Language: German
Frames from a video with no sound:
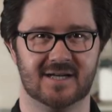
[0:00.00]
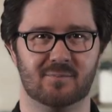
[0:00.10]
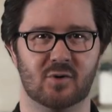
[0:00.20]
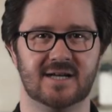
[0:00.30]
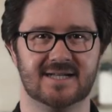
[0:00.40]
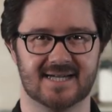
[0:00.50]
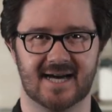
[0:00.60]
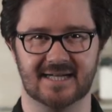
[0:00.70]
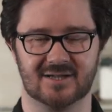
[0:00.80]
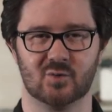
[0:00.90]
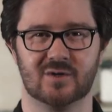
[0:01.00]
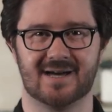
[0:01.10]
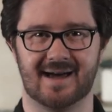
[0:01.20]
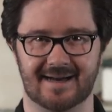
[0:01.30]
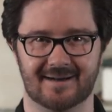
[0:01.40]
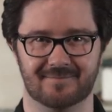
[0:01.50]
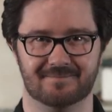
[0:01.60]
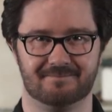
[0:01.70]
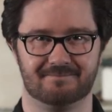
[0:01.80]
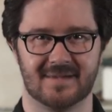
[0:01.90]
mit der Polizei zu teilen.
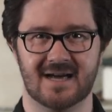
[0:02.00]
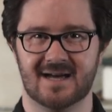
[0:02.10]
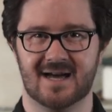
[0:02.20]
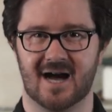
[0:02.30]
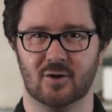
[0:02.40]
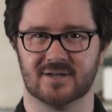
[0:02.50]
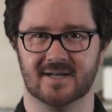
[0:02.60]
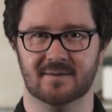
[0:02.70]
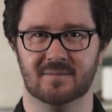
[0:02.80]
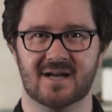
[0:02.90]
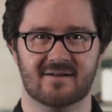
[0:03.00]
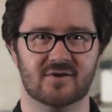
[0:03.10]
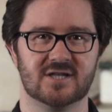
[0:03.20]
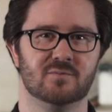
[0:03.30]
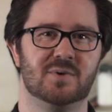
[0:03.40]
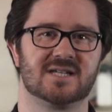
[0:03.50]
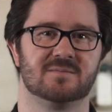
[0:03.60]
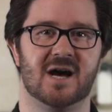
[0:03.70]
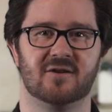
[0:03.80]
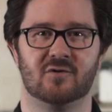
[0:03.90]
Außerdem wirst du per
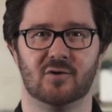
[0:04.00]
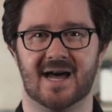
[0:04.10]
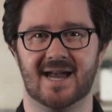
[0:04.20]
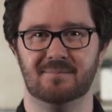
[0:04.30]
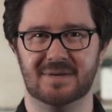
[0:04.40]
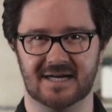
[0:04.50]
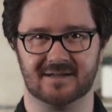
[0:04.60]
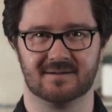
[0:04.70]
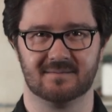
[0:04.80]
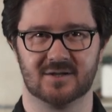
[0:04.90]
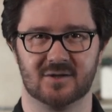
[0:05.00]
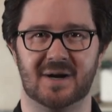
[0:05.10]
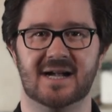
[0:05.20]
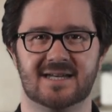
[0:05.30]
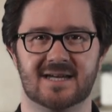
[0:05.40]
Smartphone alarmiert, sobald